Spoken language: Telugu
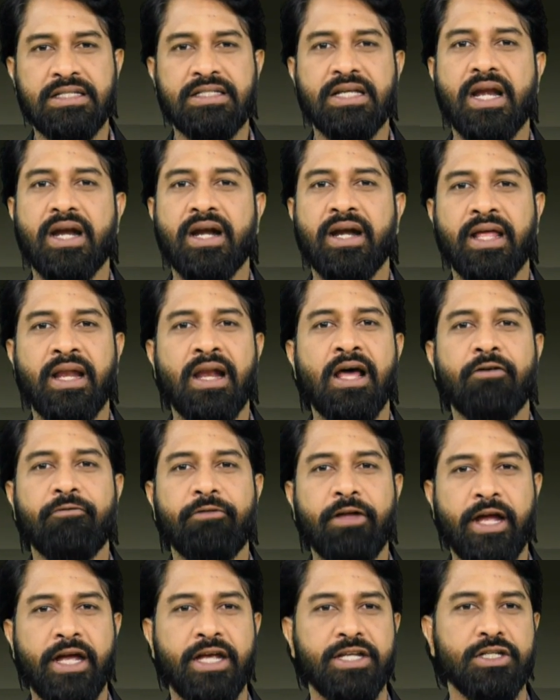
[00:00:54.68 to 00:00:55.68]
చరణ్ ఇలా
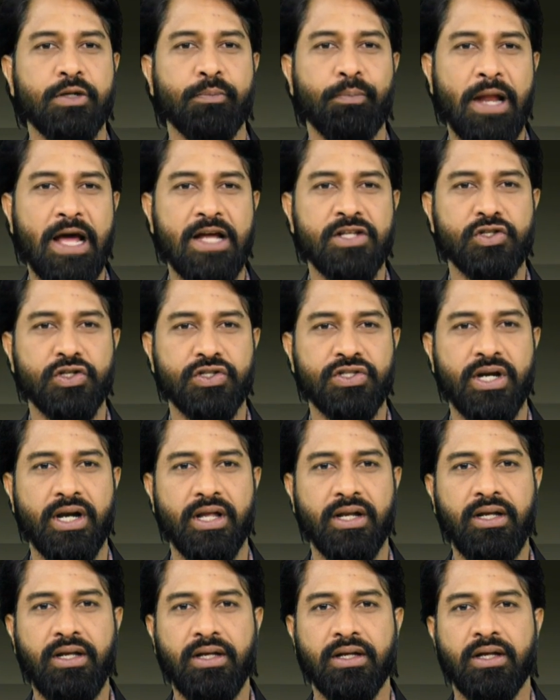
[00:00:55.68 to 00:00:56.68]
వెకేషన్ ప్లాన్
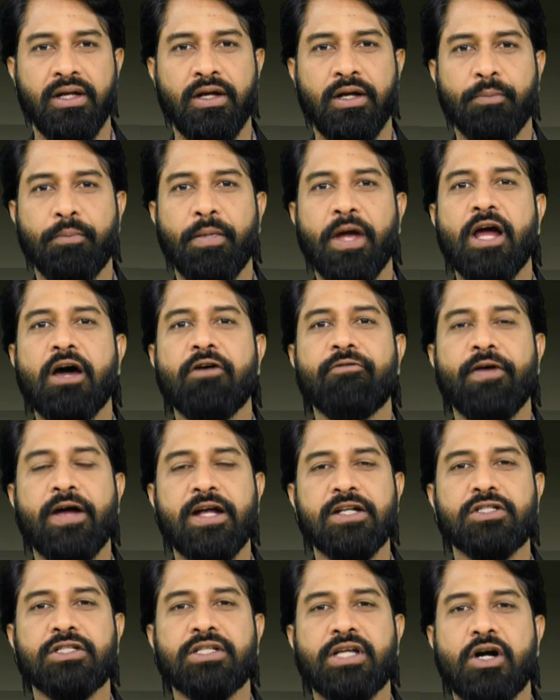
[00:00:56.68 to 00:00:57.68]
చేశాడని మెగా
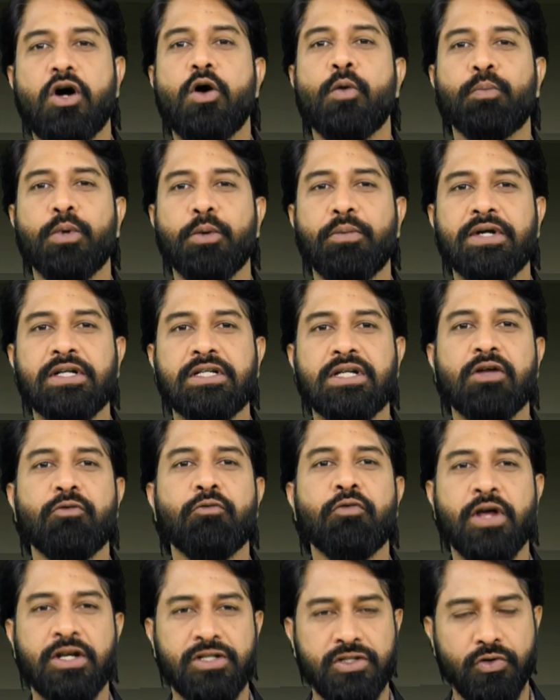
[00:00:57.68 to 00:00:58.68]
ఫ్యాన్స్ కాంప్లిమెంట్ల
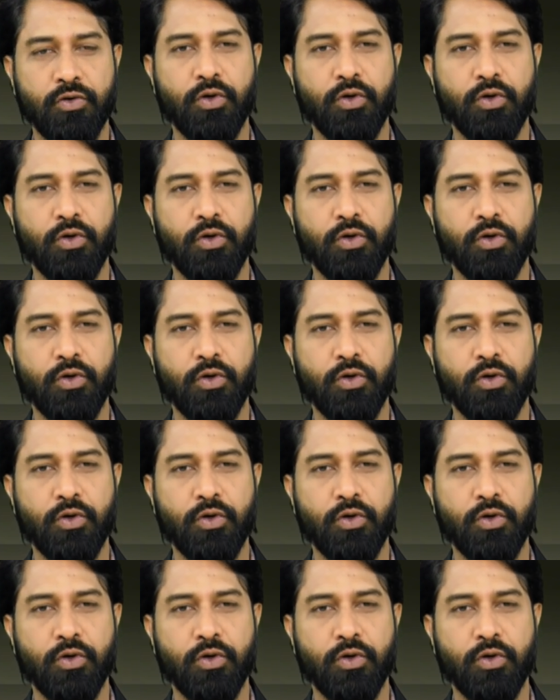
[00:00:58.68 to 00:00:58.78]
వర్షం